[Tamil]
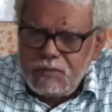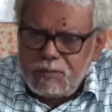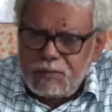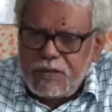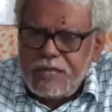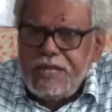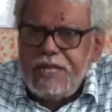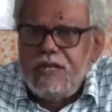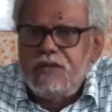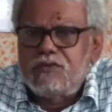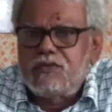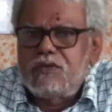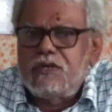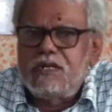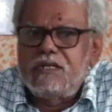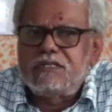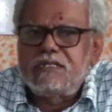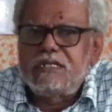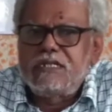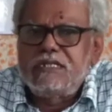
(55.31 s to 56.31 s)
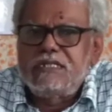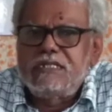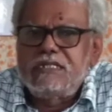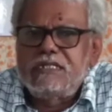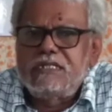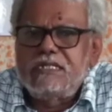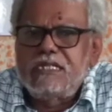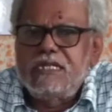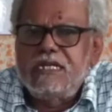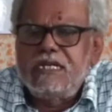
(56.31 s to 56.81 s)
பிளைன்னு சொன்னாலும் சிங்கிள்
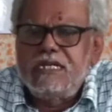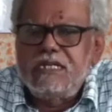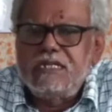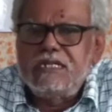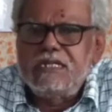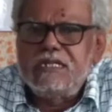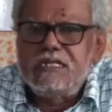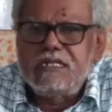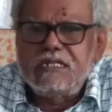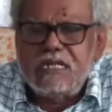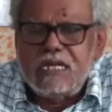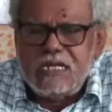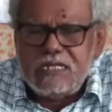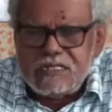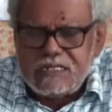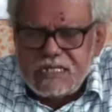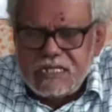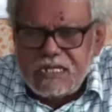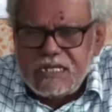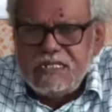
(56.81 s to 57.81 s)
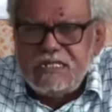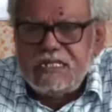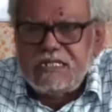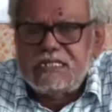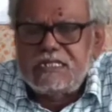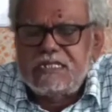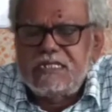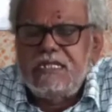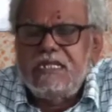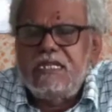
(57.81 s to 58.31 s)
ஜெர்சி தான் அது சிங்கிள்
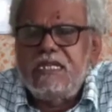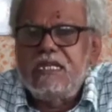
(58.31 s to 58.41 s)
ஜெர்சி